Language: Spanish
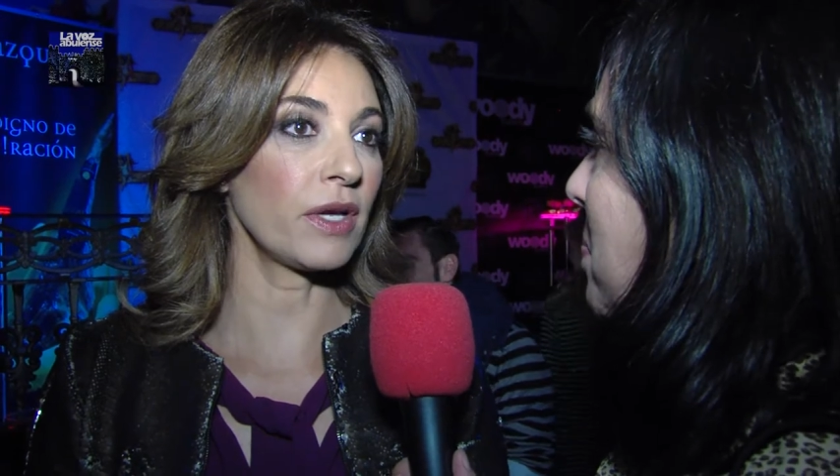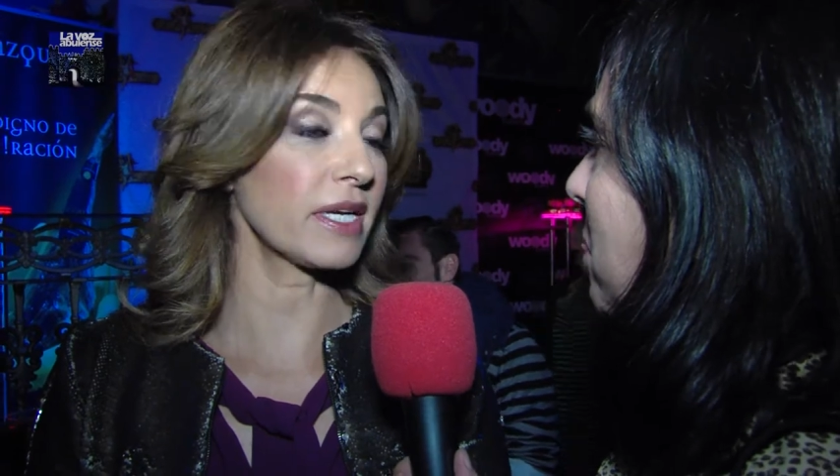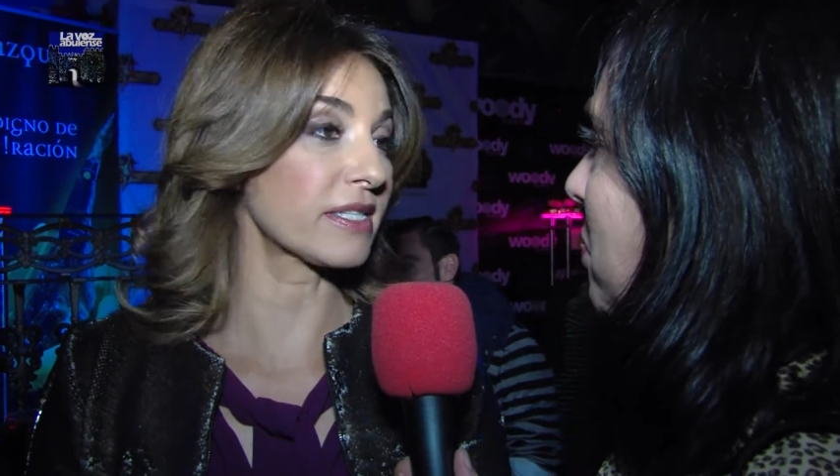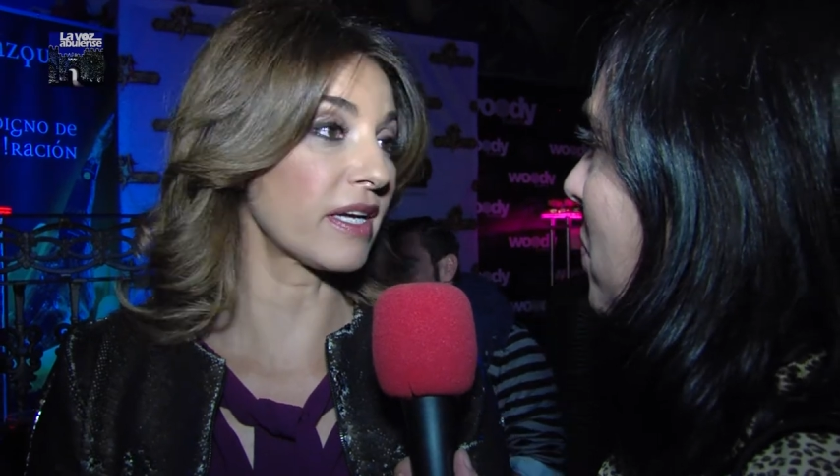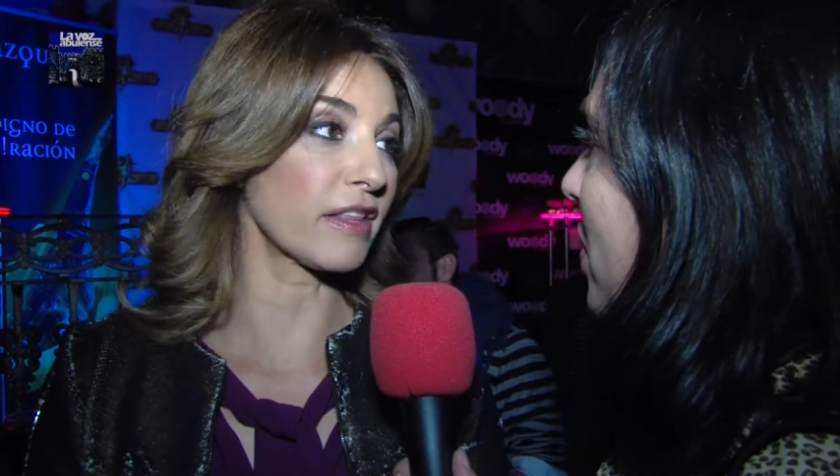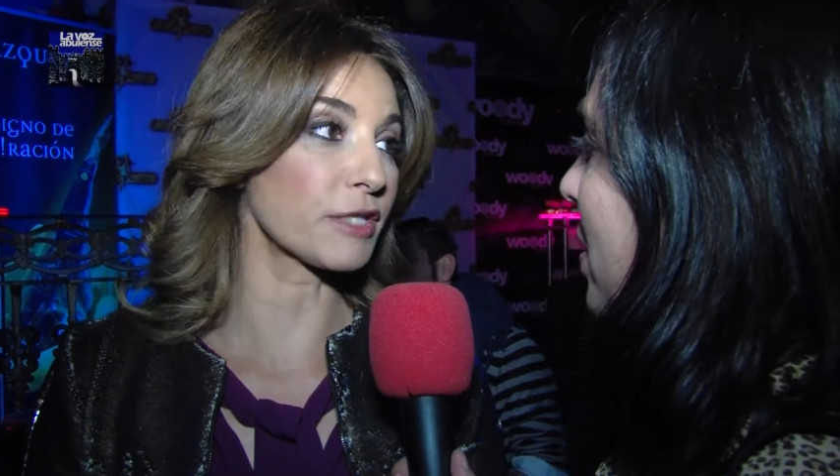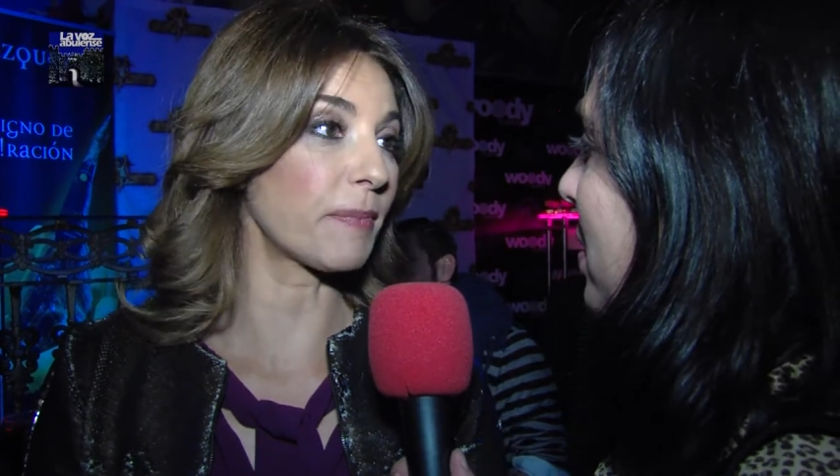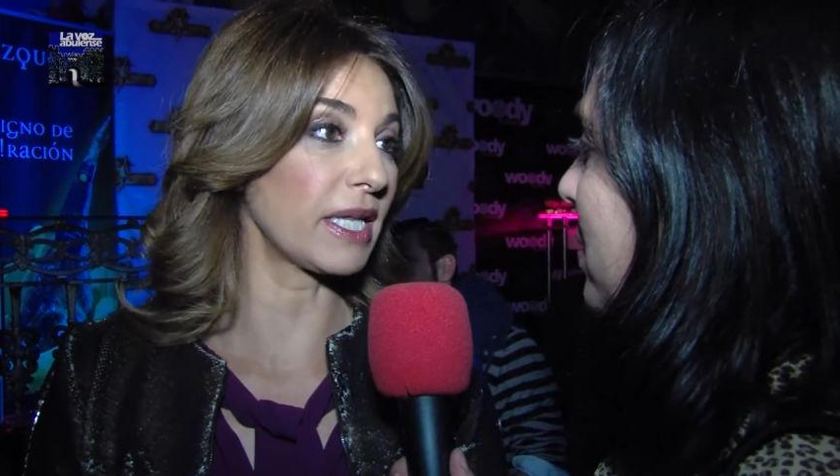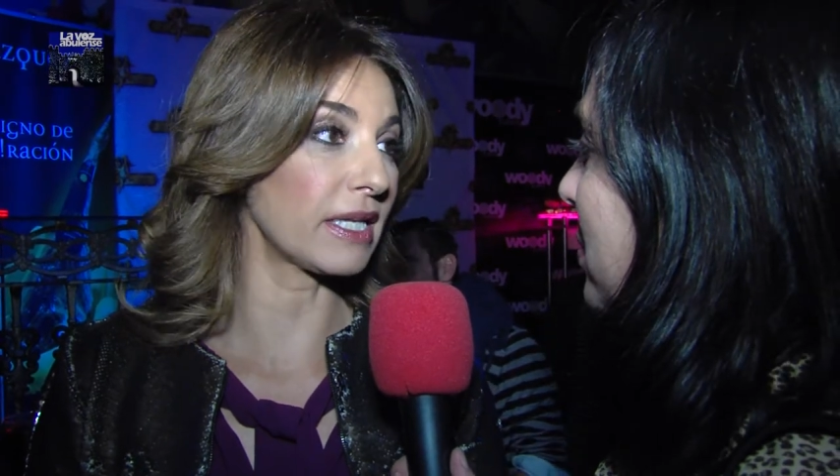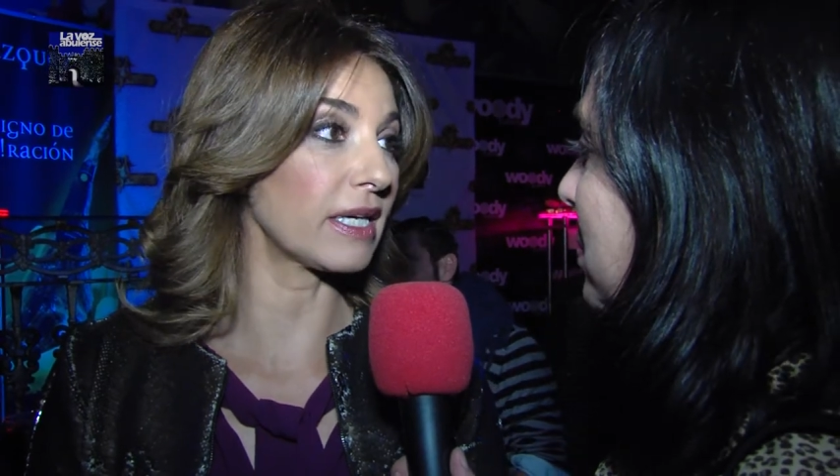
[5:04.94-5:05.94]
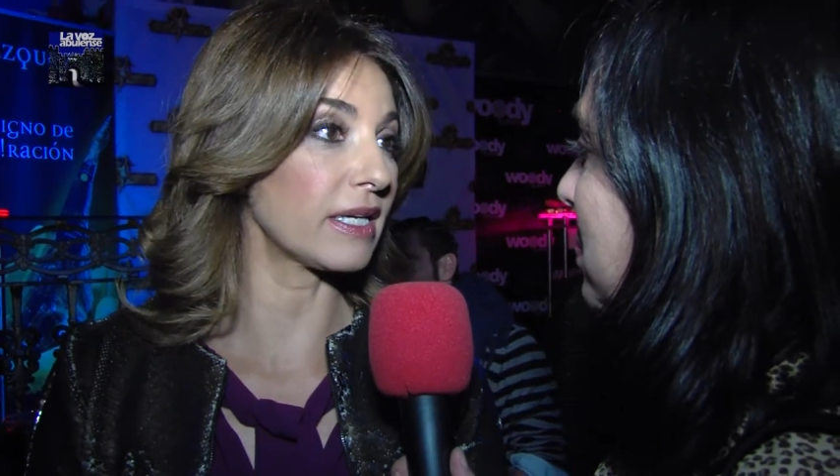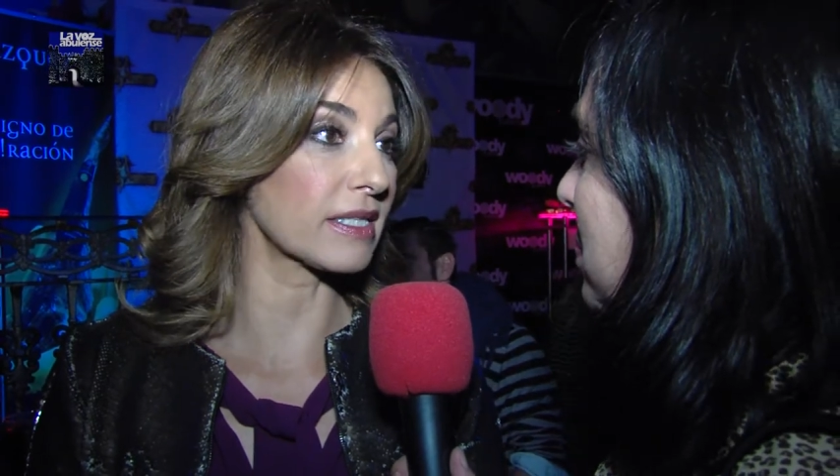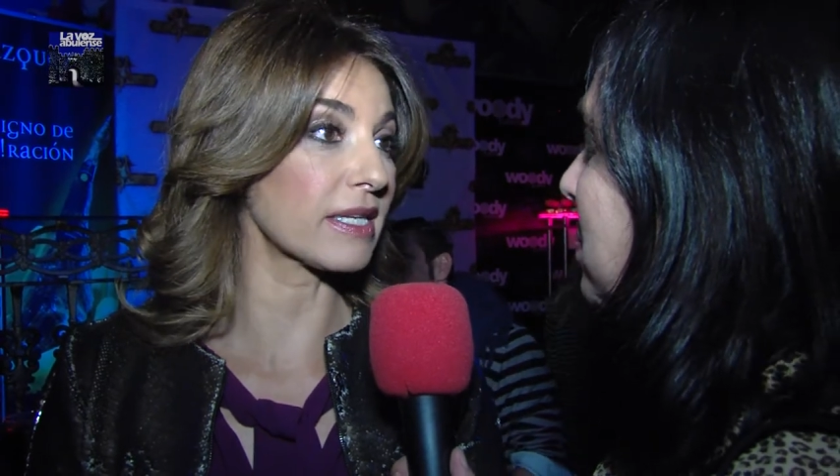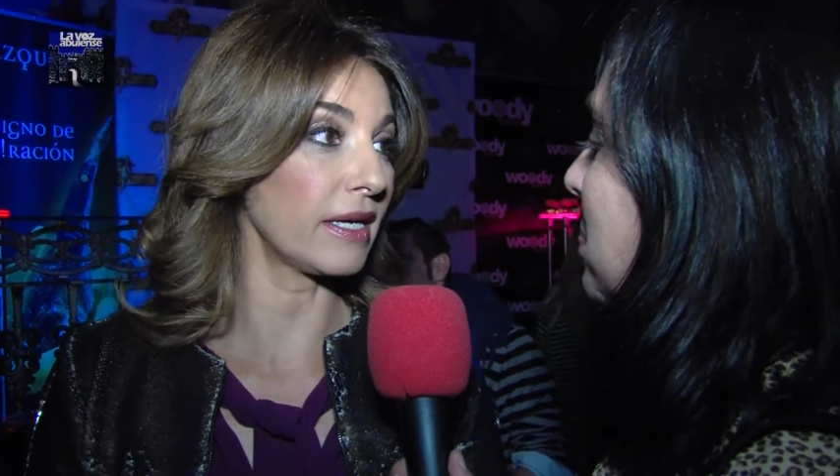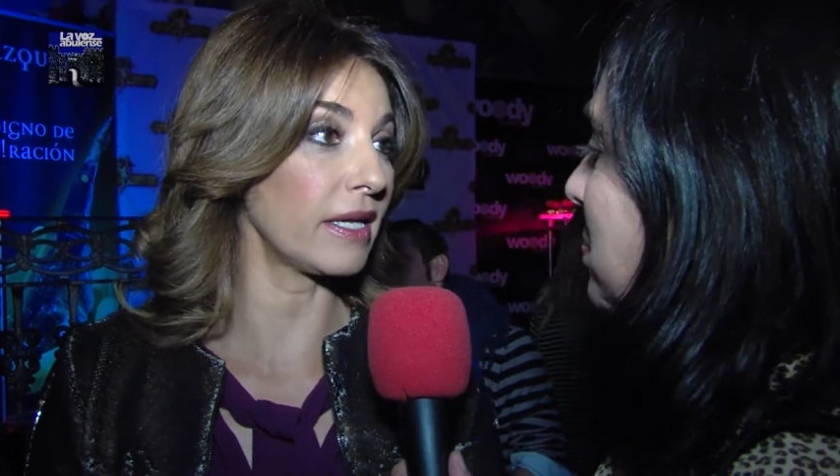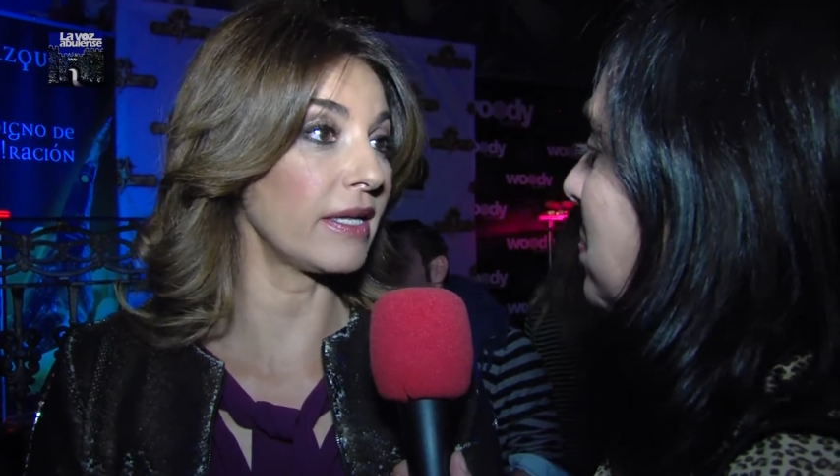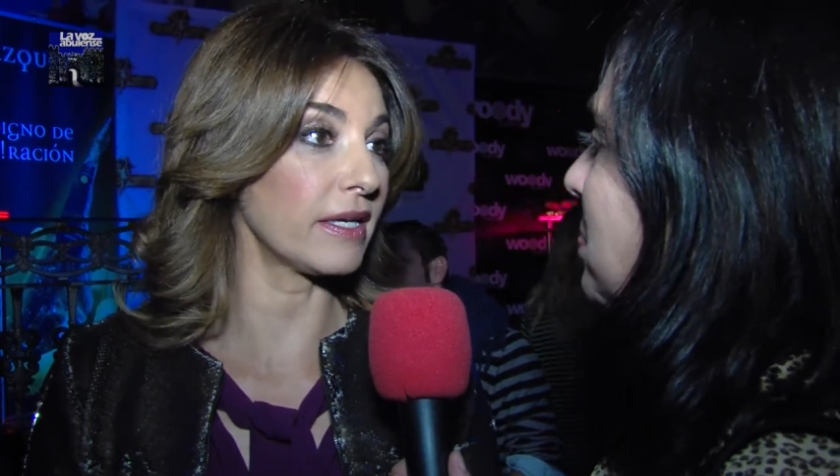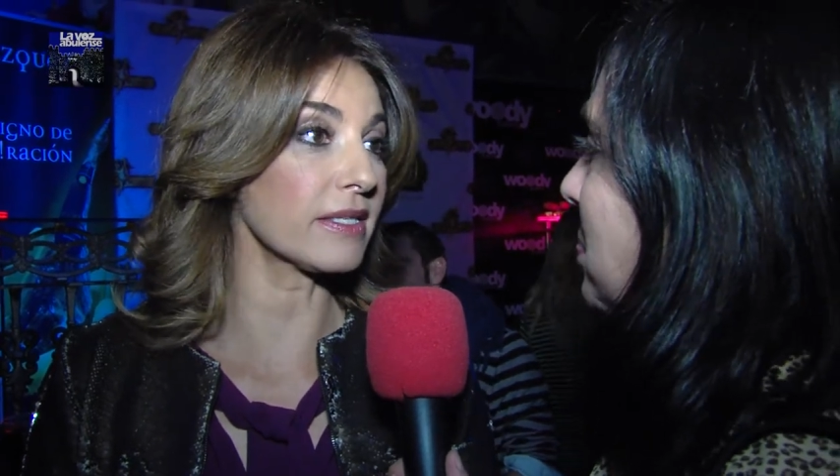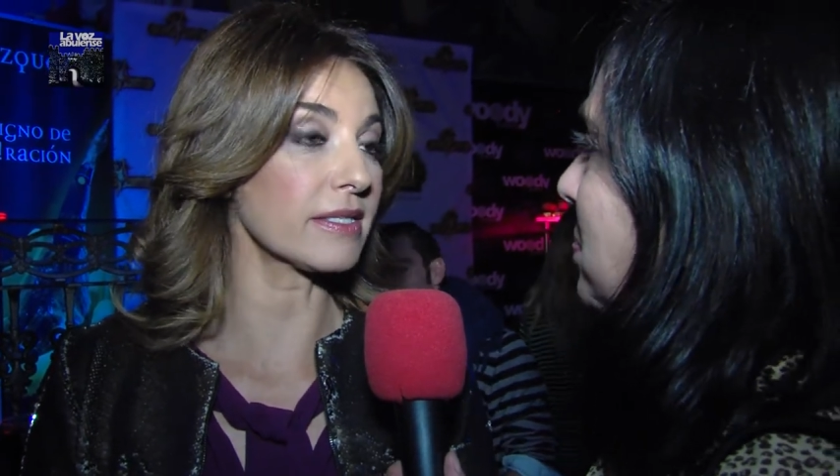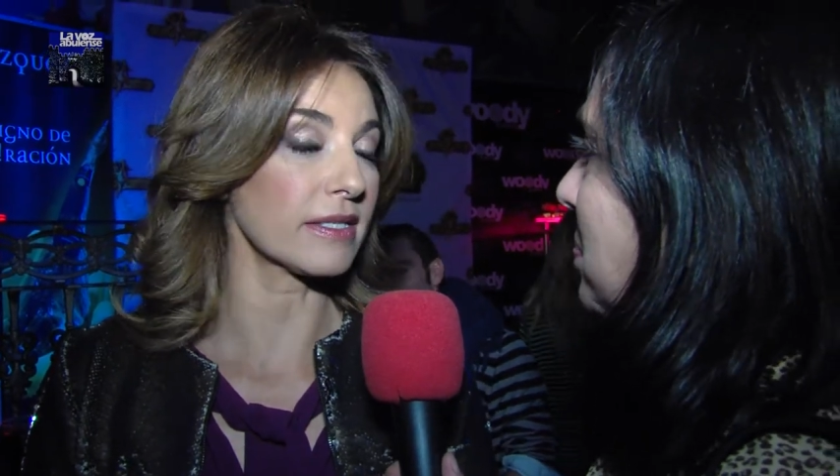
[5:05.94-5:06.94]
no hay que estar de espaldas a
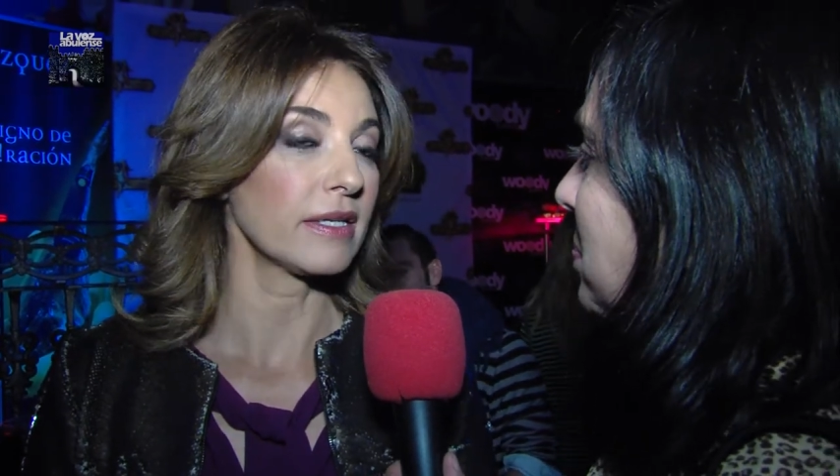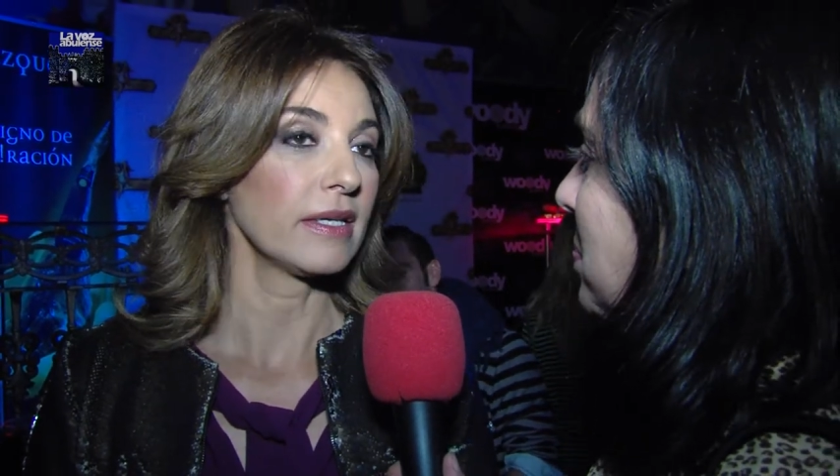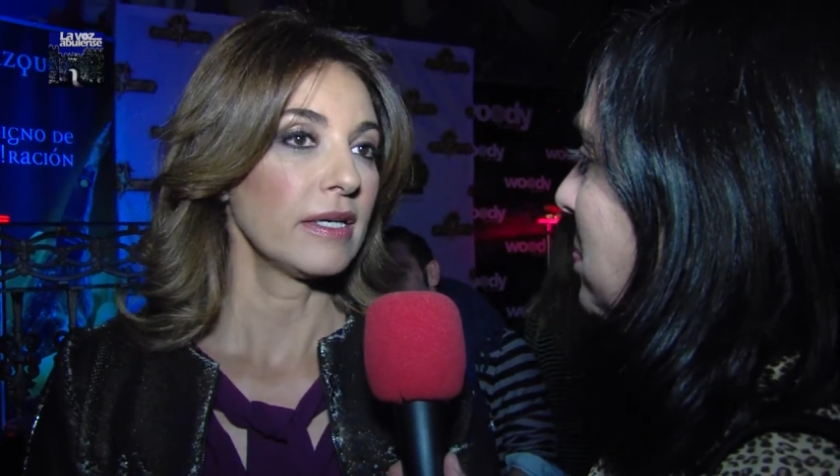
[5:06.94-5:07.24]
ellas